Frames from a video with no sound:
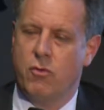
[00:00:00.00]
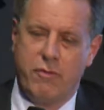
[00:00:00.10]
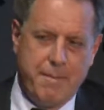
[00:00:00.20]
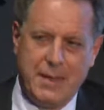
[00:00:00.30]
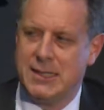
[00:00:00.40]

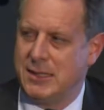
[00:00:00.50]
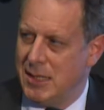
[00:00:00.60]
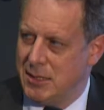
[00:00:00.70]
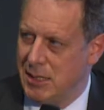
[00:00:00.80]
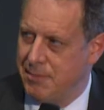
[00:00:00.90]
qu'on ne va pas
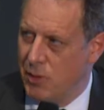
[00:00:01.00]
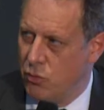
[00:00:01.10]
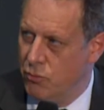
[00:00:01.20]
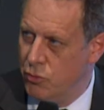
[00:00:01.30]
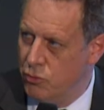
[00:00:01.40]
détailler
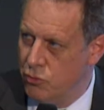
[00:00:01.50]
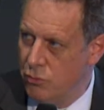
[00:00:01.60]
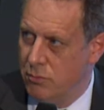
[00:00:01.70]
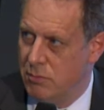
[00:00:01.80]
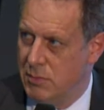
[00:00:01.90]
par le
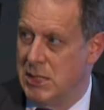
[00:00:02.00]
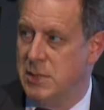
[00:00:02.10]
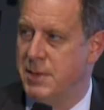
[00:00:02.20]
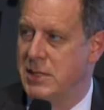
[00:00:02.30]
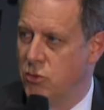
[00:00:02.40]
menu, mais
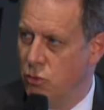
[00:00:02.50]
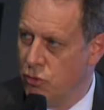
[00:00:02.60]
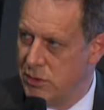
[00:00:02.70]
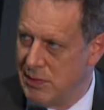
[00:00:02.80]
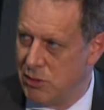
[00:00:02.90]
qui pèsent
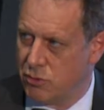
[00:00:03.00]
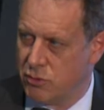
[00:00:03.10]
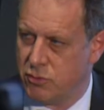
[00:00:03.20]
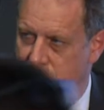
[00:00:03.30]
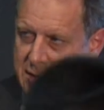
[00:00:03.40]
aussi dans
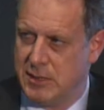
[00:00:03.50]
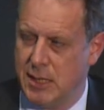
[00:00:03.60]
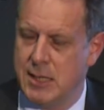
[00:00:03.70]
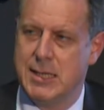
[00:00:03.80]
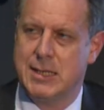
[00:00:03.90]
le
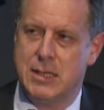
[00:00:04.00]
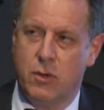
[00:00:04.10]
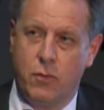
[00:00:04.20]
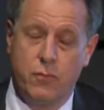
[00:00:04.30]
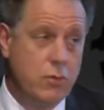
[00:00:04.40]
tendanciel et
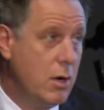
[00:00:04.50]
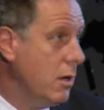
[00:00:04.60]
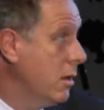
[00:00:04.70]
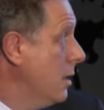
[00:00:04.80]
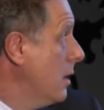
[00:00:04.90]
qui
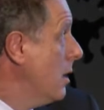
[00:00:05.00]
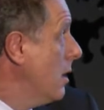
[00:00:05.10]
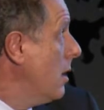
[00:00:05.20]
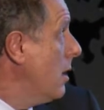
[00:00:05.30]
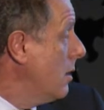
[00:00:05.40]
renvoient
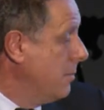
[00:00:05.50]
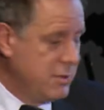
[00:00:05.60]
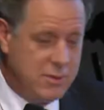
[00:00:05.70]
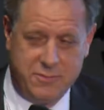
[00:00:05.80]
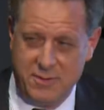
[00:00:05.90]
ah,
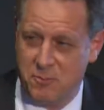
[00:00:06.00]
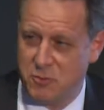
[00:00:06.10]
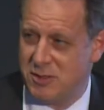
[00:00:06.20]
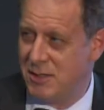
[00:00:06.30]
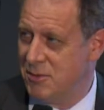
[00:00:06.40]
bah, j'ai fait
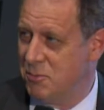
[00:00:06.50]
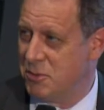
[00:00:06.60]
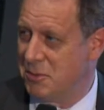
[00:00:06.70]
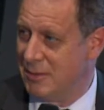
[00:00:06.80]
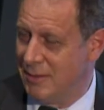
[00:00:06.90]
mon slide
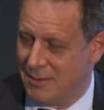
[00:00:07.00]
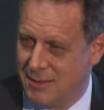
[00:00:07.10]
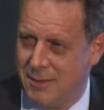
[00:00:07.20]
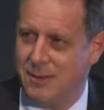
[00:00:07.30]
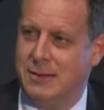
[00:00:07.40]
pendant le train,
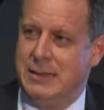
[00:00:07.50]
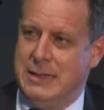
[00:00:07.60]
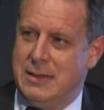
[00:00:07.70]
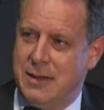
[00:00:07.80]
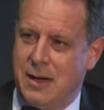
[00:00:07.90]
il est là,
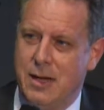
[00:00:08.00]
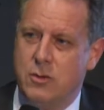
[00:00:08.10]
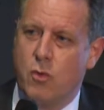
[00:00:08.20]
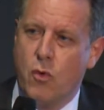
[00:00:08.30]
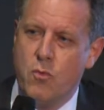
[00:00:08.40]

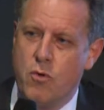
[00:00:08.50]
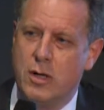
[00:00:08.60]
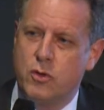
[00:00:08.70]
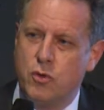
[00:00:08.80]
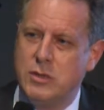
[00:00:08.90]
à ah, au
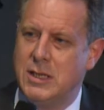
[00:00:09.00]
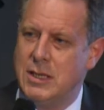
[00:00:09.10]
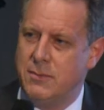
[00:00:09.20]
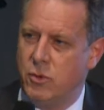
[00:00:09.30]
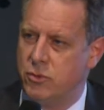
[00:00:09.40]
moins deux
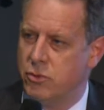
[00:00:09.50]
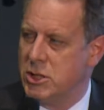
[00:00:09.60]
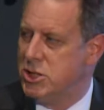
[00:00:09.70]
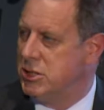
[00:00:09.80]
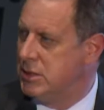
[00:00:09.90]
éléments de
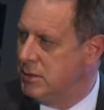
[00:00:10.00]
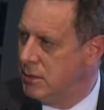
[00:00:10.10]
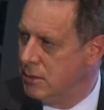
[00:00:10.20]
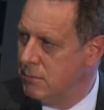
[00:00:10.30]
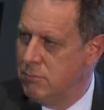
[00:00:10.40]

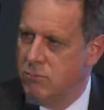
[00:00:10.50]
rigidité